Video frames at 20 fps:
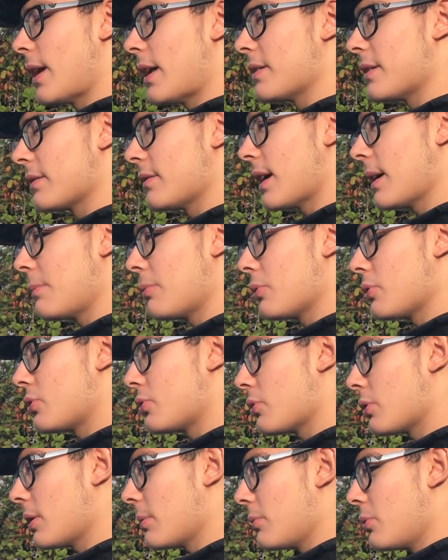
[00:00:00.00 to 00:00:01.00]
biraz yatay
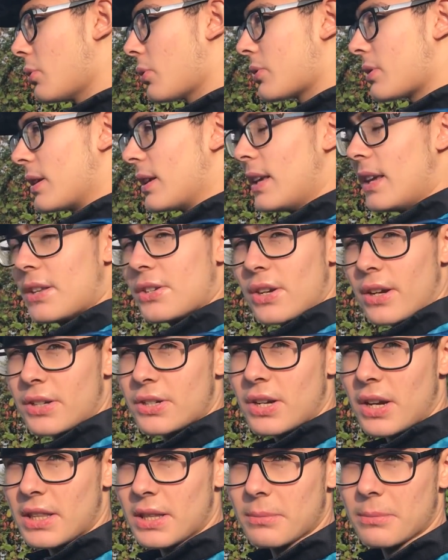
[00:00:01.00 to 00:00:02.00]
pozisyonlu mu yoksa iyice
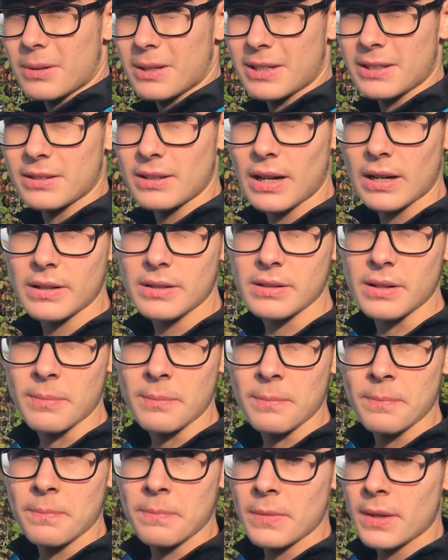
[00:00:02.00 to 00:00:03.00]
aşağıda mı tarzı.
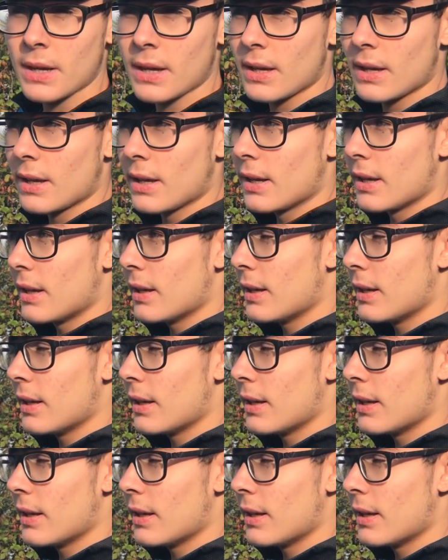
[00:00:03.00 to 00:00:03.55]
Peki.